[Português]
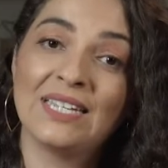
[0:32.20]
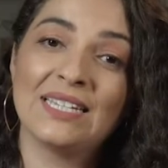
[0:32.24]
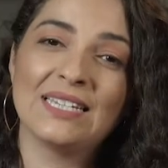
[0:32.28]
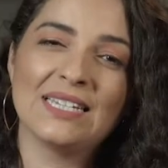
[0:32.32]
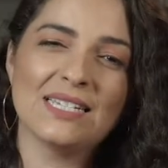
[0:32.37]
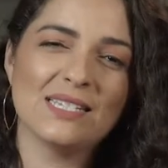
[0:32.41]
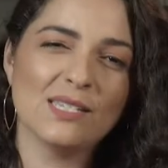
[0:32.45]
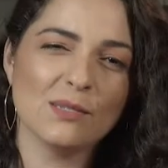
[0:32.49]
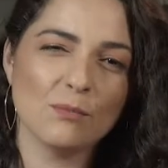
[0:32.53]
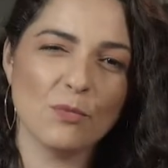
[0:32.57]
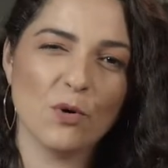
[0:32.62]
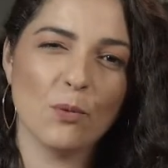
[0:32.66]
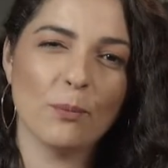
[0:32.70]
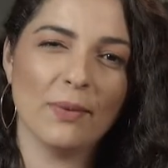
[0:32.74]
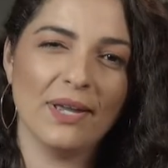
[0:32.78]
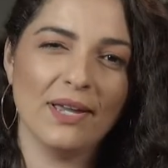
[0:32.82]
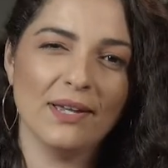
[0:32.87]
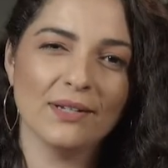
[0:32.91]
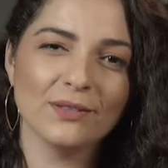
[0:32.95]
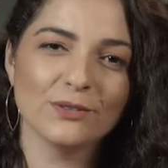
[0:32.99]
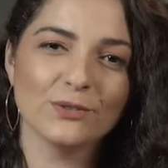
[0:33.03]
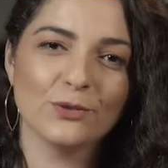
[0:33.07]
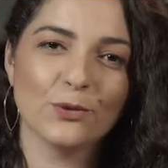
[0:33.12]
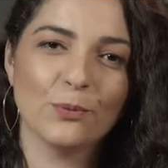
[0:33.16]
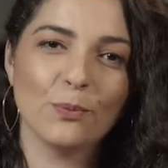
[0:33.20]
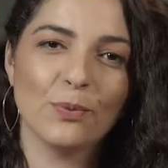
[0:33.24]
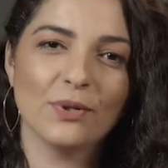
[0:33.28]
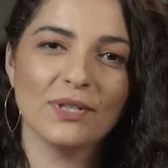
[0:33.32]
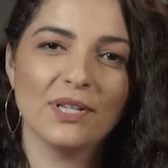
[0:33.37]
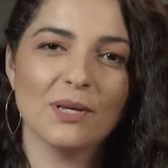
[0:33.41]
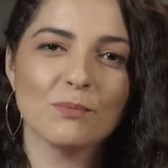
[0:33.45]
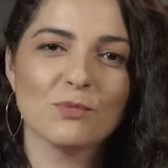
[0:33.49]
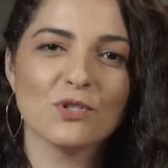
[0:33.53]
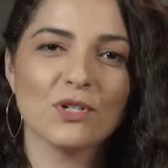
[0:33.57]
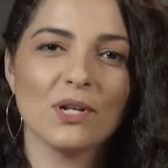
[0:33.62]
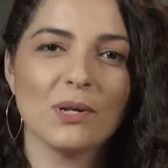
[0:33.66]
Nesse momento,
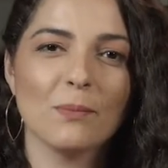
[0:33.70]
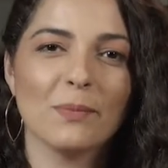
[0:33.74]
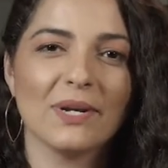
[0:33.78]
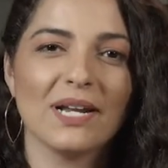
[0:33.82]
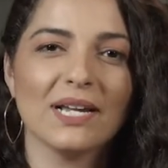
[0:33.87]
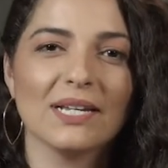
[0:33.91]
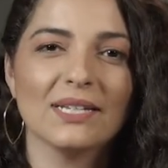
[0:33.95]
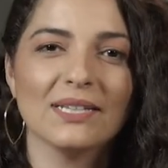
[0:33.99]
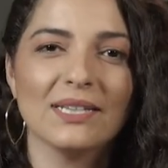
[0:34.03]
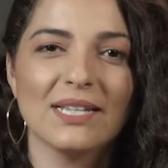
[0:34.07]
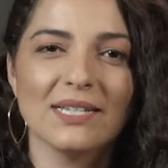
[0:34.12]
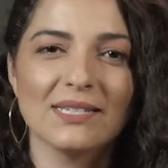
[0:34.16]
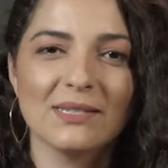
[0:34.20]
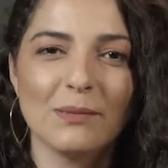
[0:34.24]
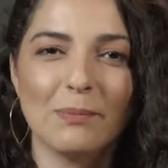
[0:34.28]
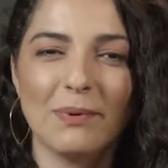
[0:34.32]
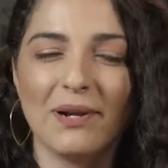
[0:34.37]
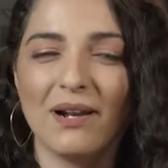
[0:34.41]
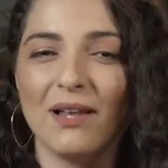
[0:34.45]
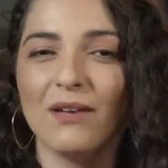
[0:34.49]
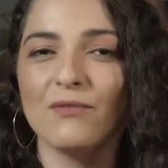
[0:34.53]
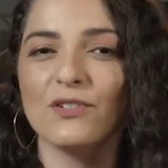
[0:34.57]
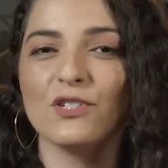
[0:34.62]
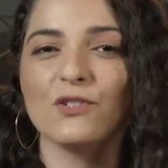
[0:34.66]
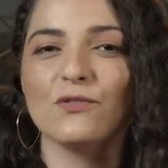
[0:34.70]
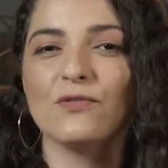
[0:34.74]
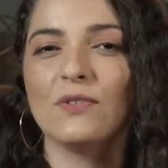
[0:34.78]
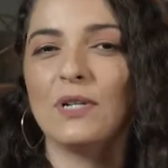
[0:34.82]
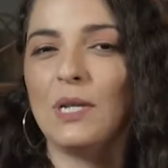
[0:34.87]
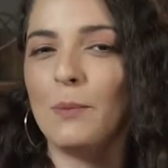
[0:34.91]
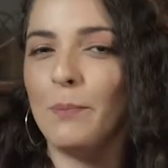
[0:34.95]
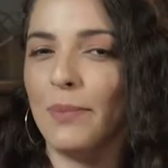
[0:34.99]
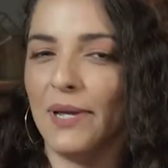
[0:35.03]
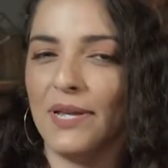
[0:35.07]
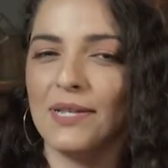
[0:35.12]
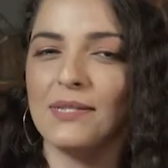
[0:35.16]
podemos lembrar que dessa palavra de
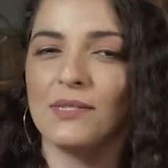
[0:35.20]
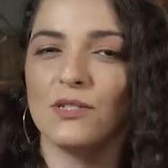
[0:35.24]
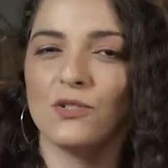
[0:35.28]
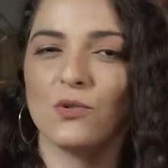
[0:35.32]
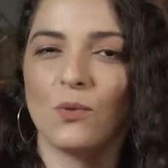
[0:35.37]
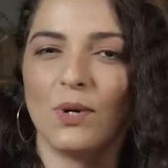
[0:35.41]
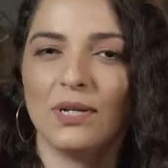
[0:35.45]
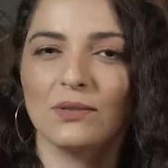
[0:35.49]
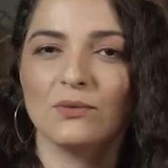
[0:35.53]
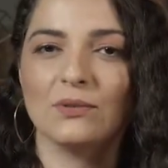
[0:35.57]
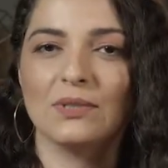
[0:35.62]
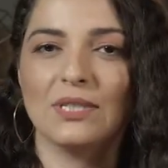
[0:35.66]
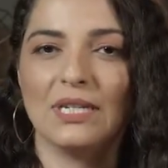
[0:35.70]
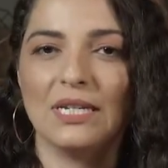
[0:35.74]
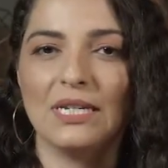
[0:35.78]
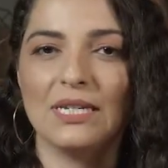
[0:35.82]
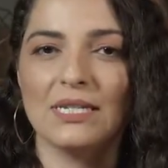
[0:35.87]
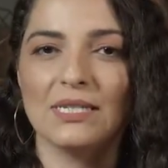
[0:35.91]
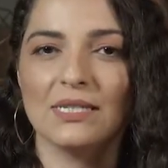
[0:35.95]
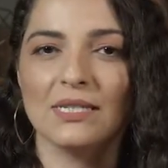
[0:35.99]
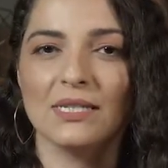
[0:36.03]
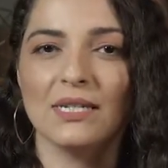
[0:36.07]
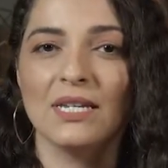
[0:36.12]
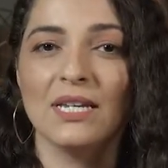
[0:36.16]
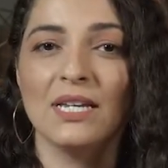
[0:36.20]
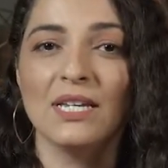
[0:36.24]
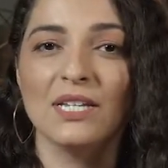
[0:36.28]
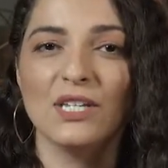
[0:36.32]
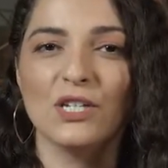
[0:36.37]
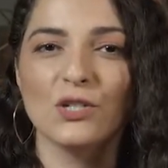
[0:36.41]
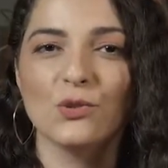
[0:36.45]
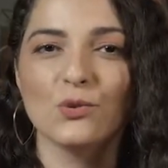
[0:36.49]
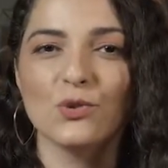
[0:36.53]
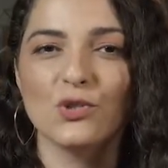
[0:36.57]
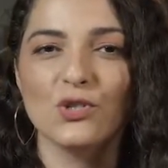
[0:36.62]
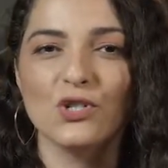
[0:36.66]
Filipenses 4,13,
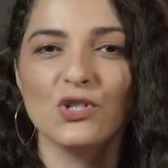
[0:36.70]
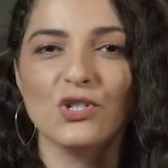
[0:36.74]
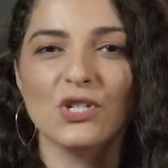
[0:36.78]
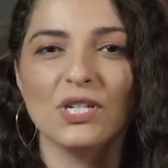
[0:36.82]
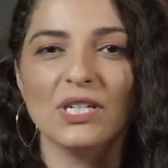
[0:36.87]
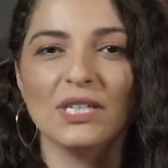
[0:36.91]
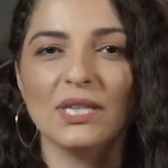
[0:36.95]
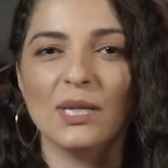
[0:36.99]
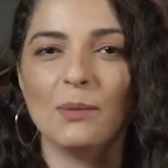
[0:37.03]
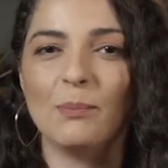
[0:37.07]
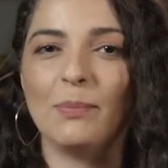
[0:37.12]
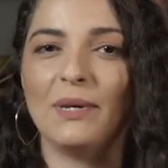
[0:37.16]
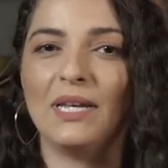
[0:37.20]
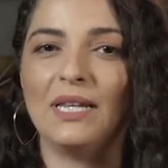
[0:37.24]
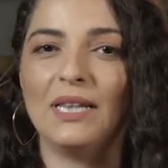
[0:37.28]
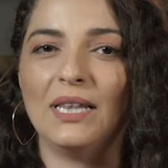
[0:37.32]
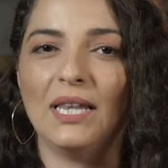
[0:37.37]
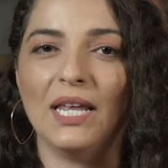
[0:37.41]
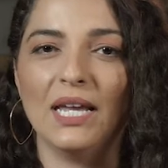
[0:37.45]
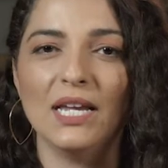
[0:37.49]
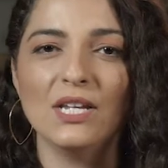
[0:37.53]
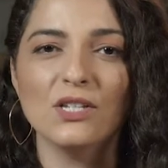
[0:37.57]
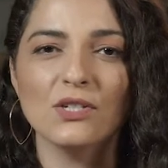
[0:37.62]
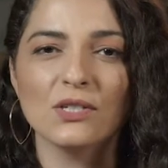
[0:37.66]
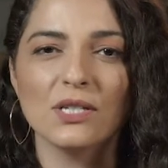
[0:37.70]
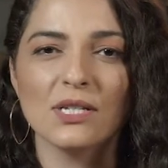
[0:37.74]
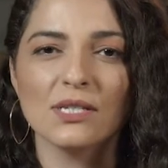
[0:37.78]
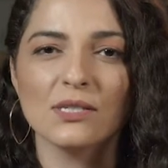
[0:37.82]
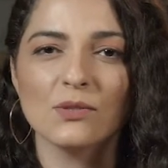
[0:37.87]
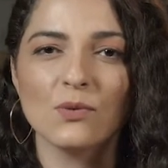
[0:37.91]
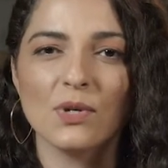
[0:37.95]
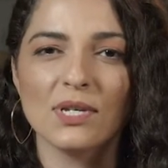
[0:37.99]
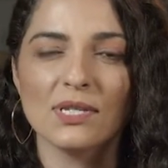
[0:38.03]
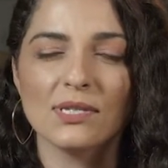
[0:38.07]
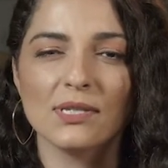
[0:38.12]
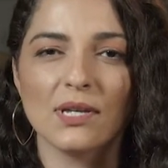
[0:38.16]
que nos diz que, independente da
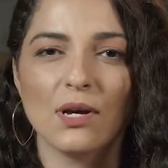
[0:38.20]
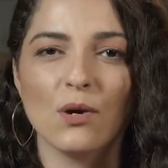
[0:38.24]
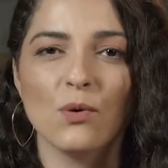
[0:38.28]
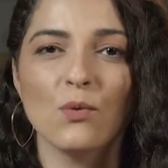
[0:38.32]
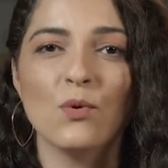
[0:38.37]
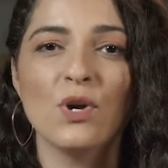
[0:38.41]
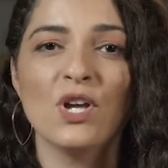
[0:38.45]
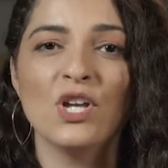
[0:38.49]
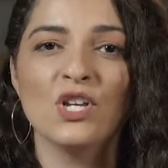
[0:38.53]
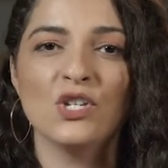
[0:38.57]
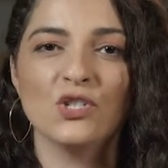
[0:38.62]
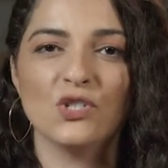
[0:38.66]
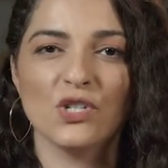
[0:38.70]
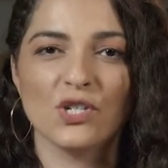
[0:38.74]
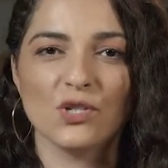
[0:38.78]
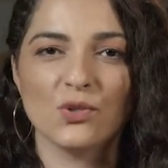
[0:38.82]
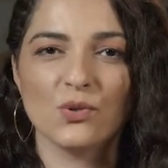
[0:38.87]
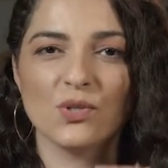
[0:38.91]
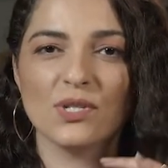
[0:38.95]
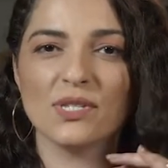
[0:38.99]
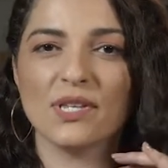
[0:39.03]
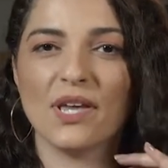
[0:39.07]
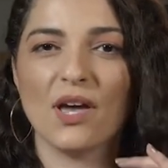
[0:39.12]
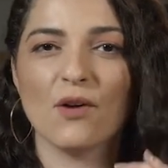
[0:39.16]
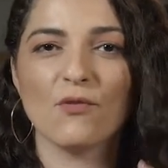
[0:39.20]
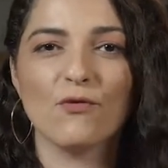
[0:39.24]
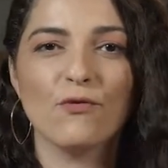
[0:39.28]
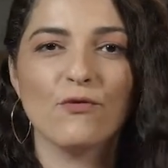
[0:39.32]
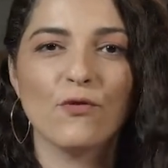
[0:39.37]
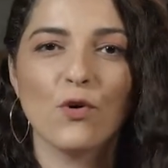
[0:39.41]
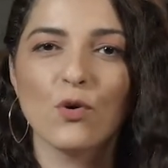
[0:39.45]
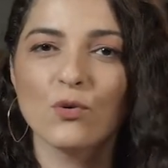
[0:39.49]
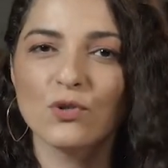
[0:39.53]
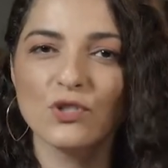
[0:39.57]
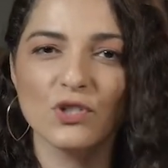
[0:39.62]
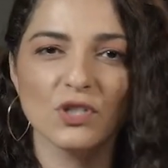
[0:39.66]
situação, Jesus é a
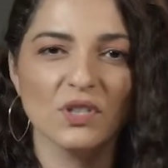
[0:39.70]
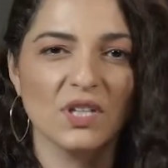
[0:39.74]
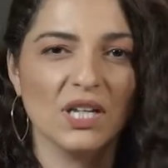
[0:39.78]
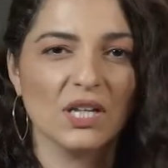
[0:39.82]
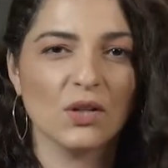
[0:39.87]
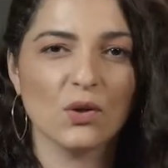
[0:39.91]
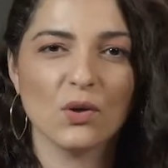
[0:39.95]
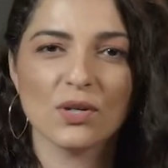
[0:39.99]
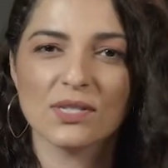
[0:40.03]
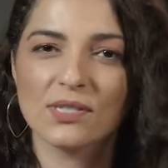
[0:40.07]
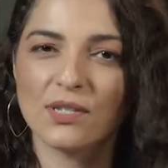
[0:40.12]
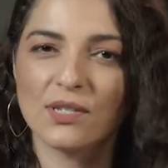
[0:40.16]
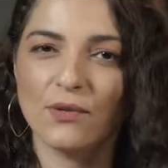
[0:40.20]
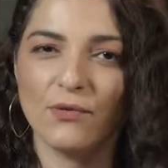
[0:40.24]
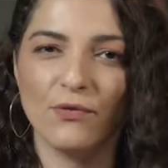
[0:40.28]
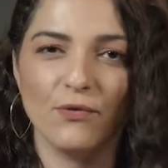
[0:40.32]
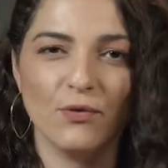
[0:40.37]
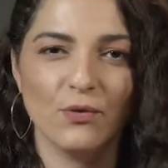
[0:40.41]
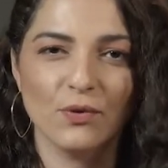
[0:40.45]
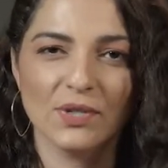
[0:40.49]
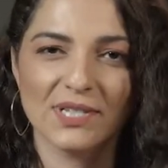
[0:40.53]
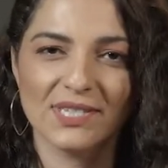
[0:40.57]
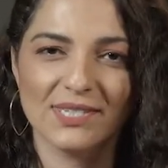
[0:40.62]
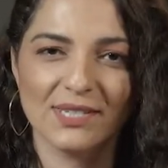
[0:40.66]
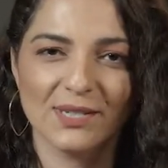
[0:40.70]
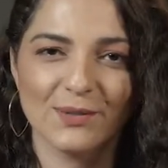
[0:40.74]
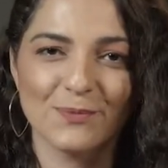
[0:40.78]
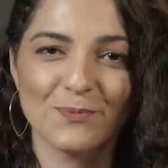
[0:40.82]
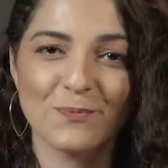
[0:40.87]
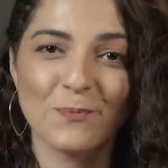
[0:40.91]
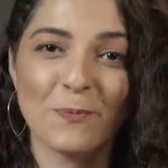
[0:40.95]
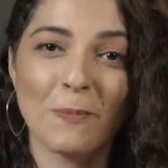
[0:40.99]
fonte da nossa força.